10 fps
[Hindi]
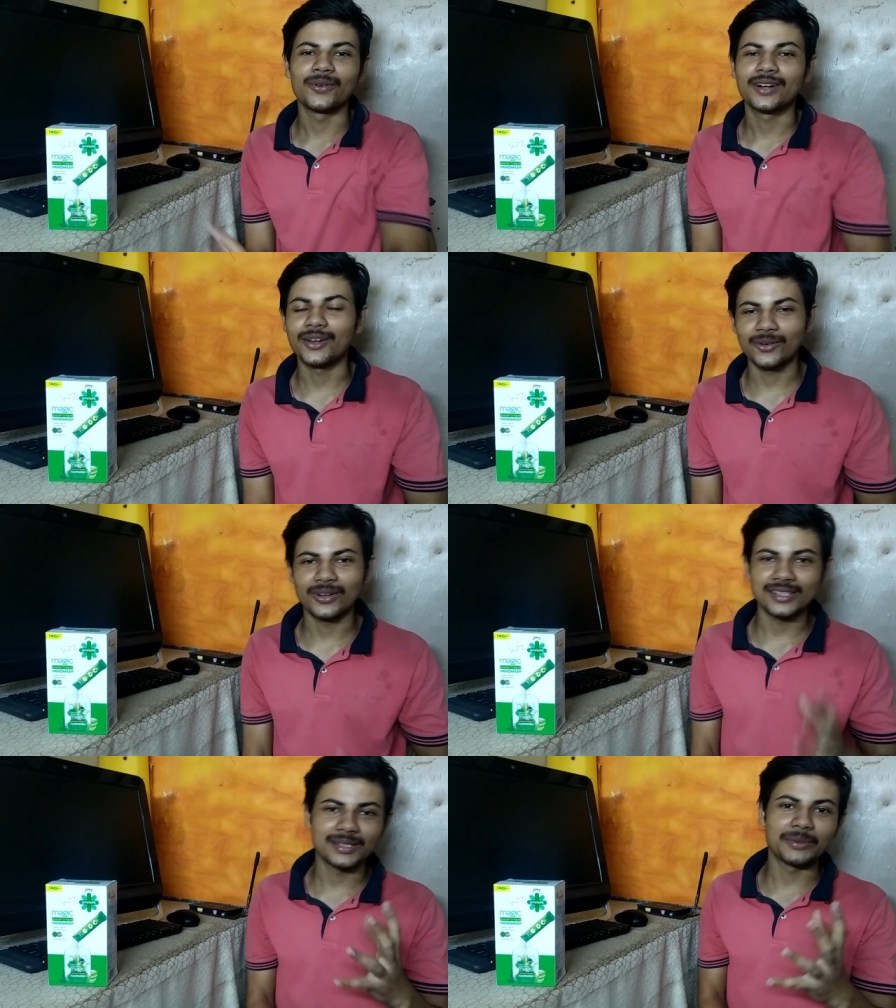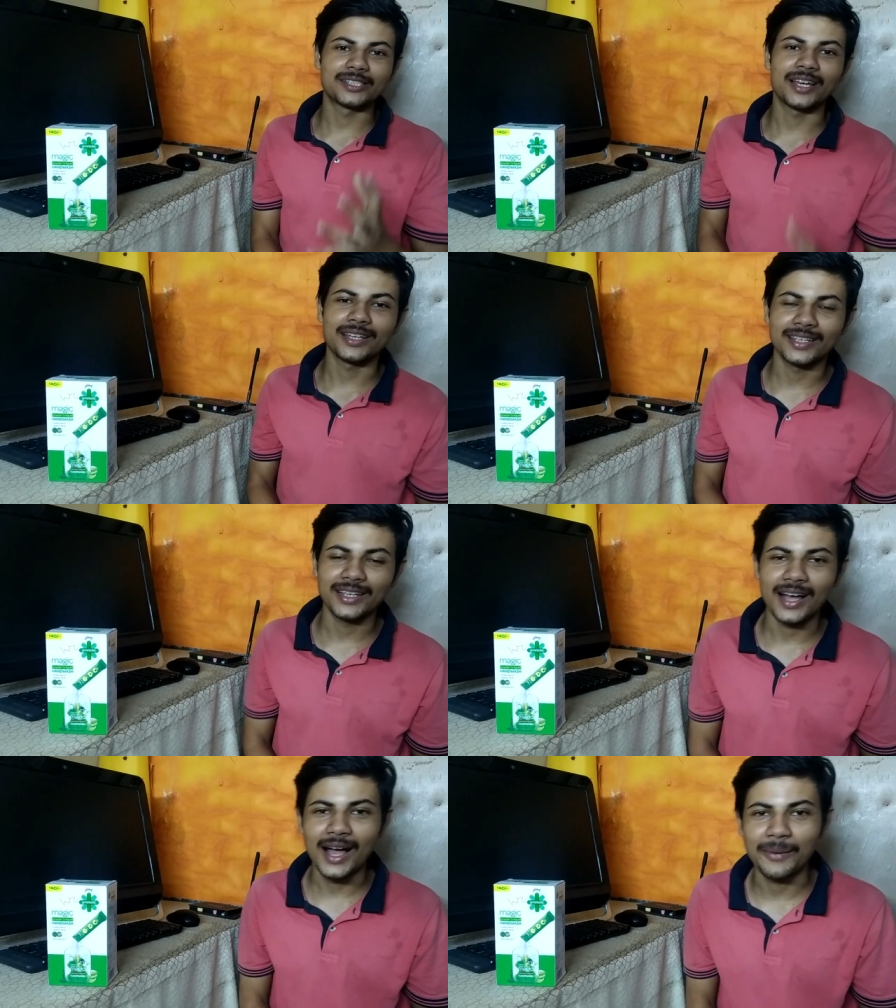कोरोना से बचाएगी
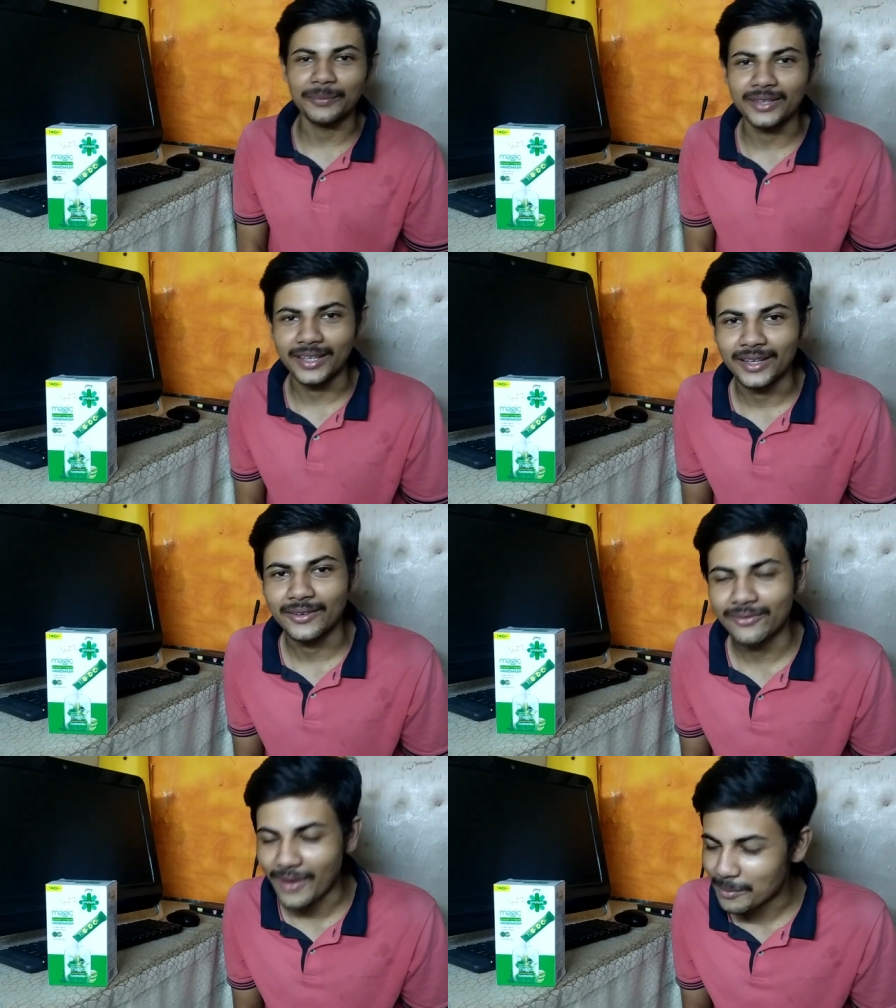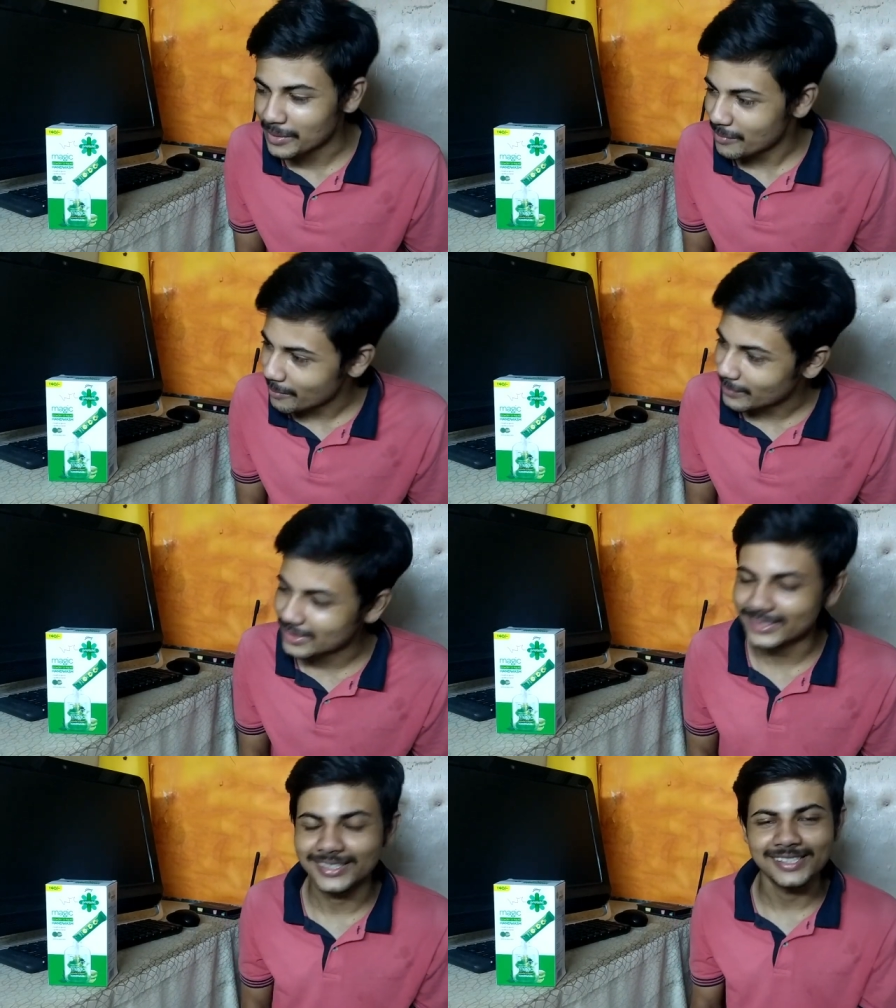आपके फैमिली मेम्बर्स
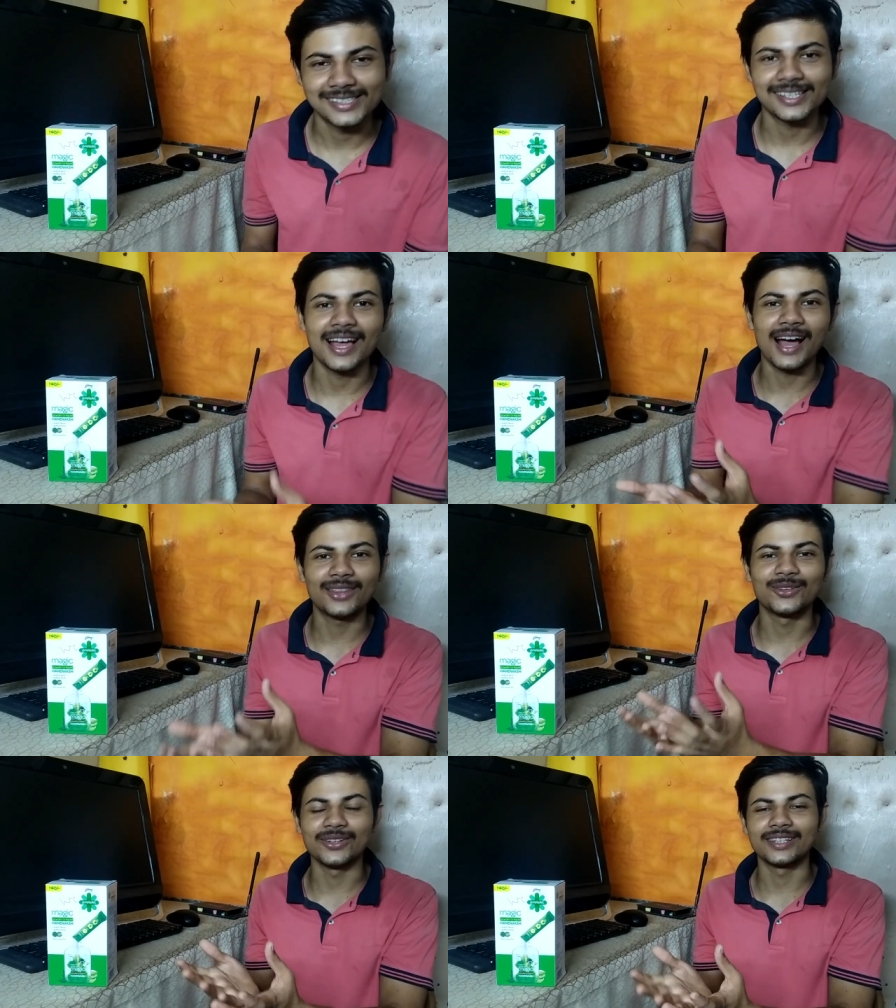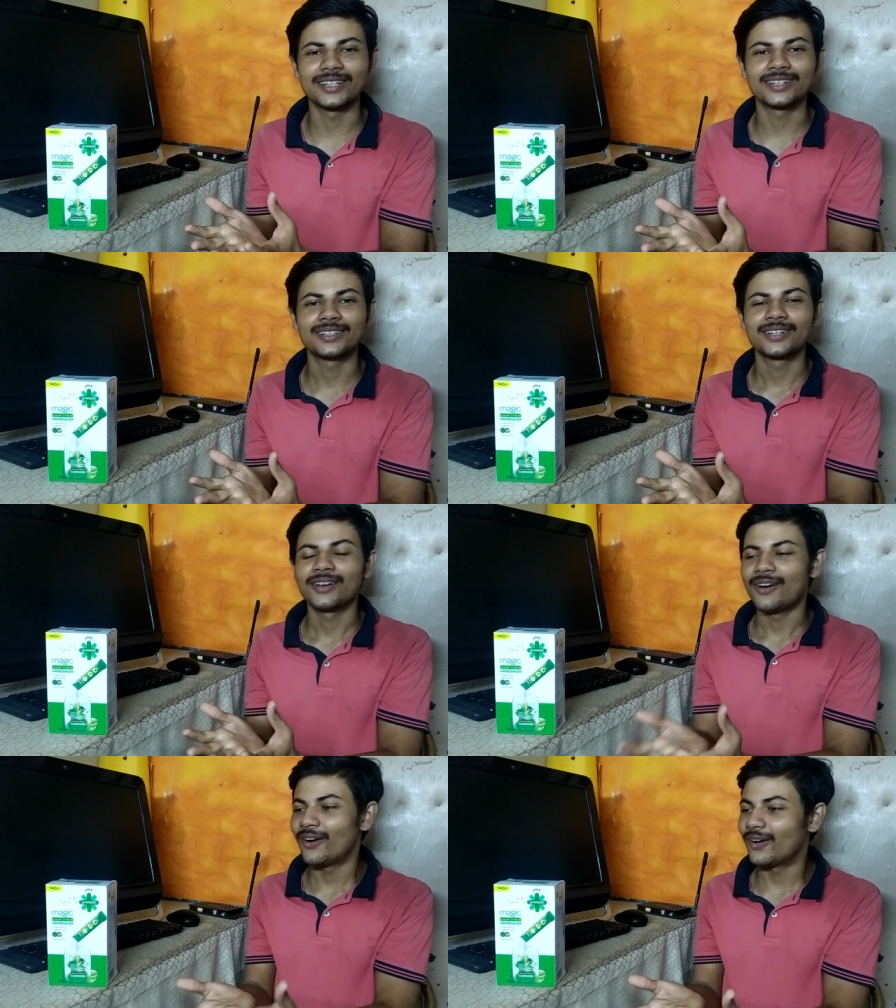इससे हाथ धोएंगे
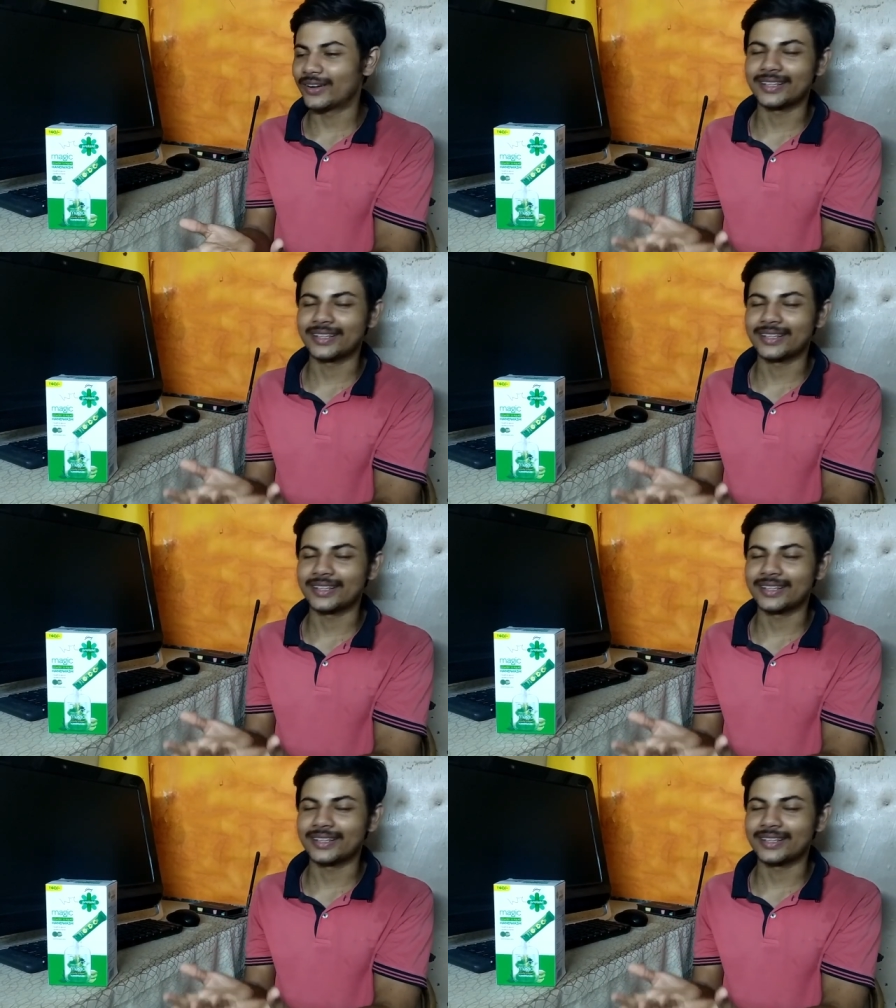और